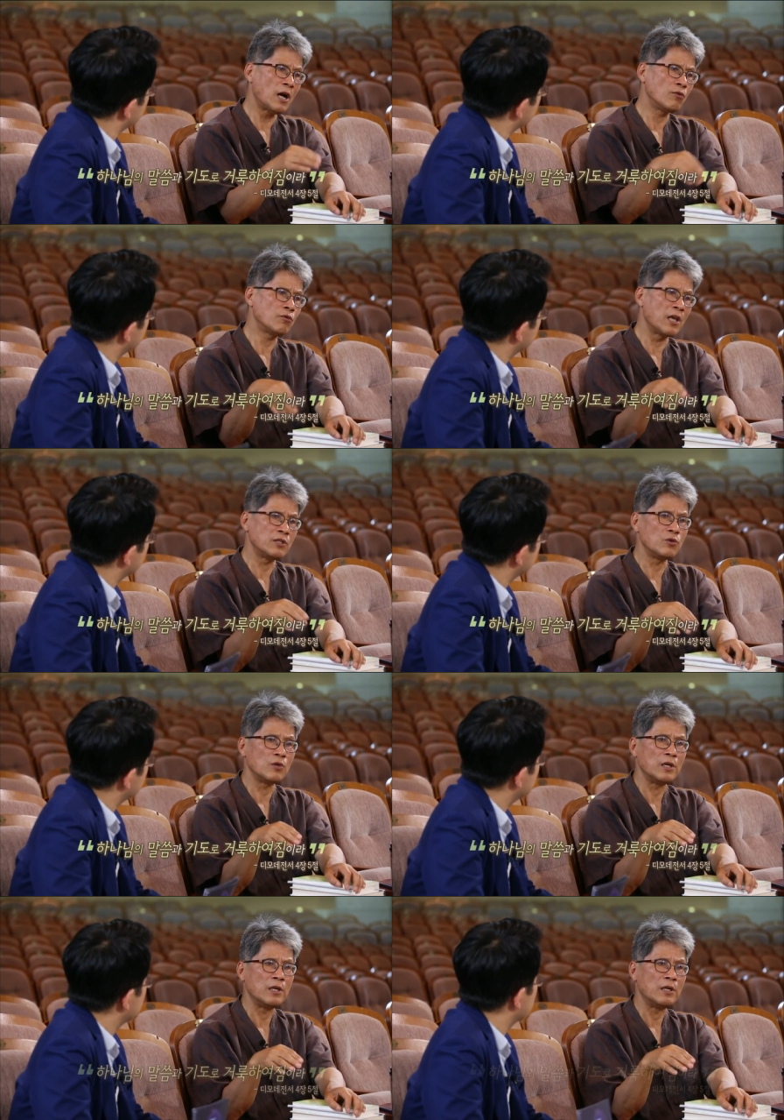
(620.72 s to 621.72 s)
한국
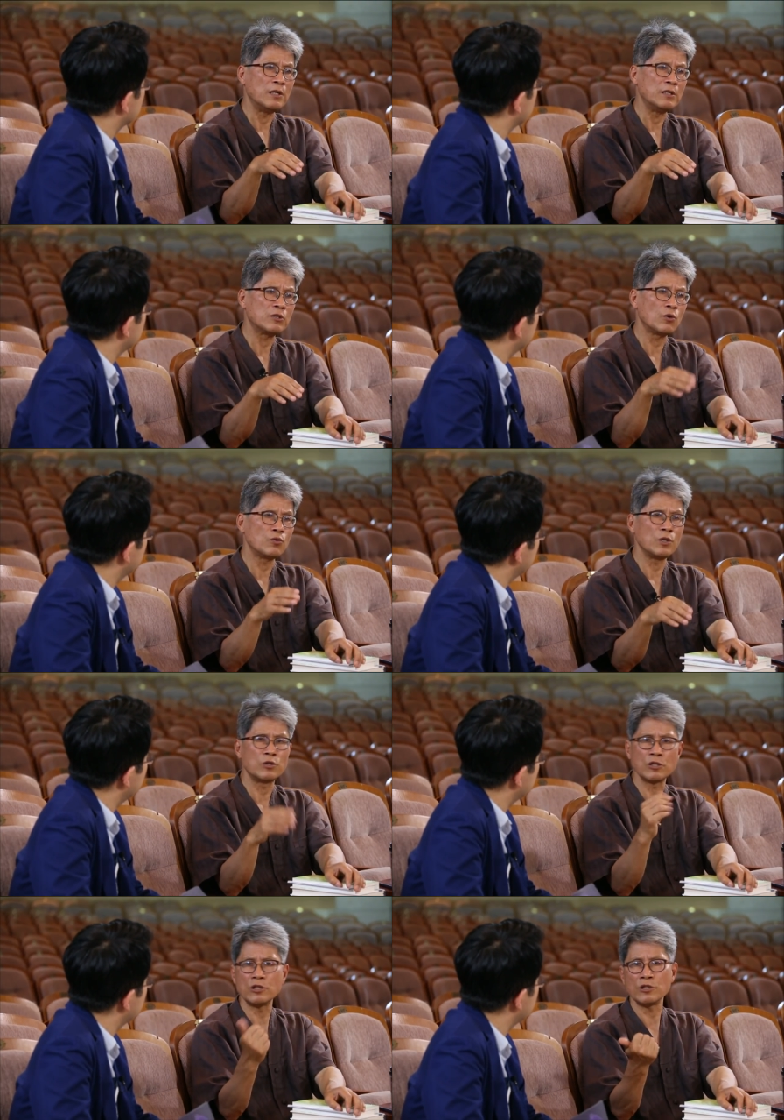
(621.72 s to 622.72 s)
개신교의 선교의
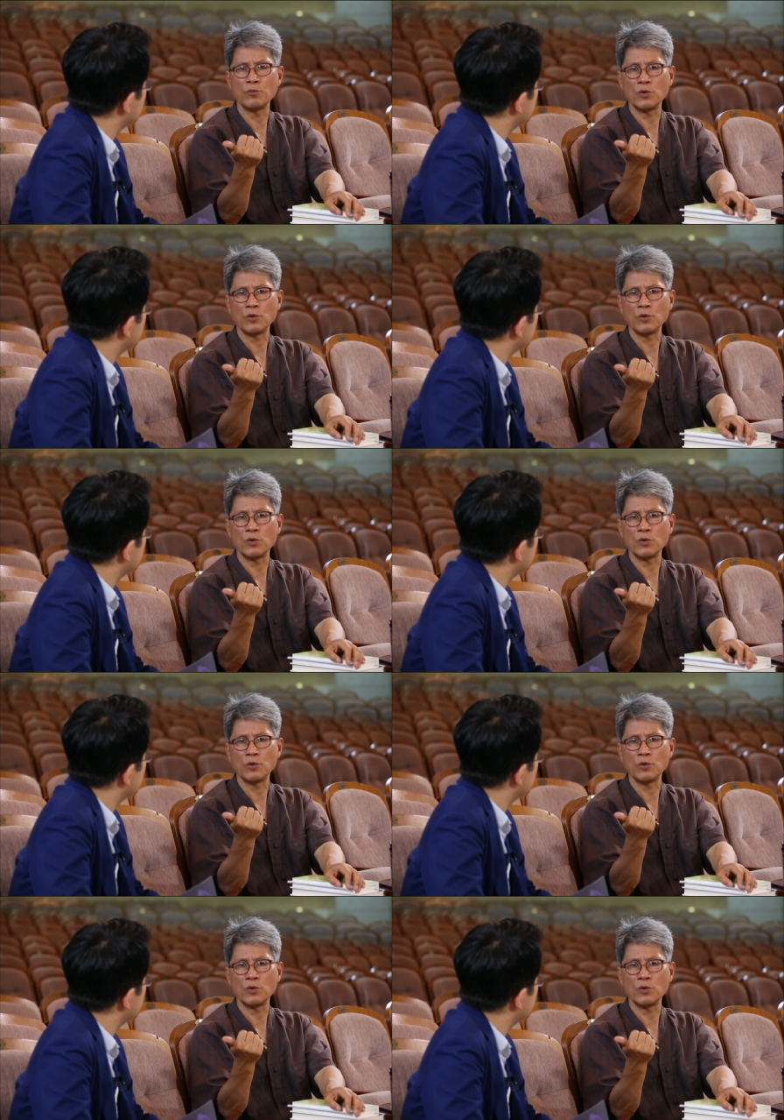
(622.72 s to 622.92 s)
특징은